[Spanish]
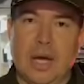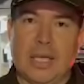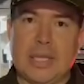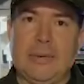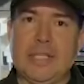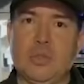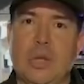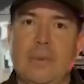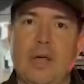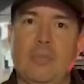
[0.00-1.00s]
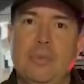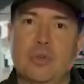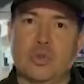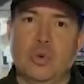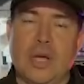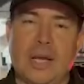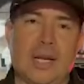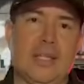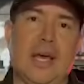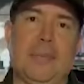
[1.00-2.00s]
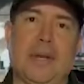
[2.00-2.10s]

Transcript: a través de su llamada oportuna a la línea de